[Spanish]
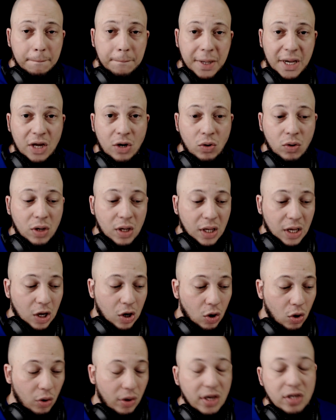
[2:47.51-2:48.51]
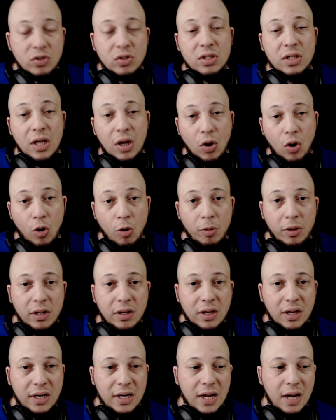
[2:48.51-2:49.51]
pero lo que hizo este
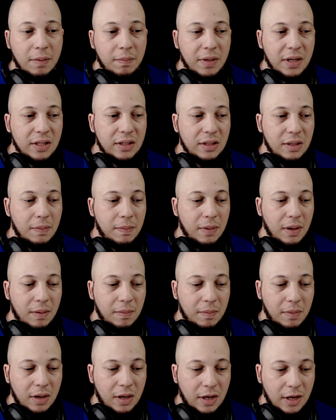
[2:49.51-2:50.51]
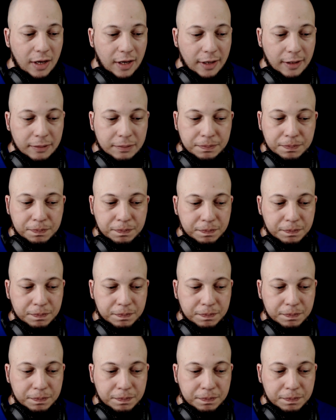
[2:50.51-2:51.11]
joven realmente me, me,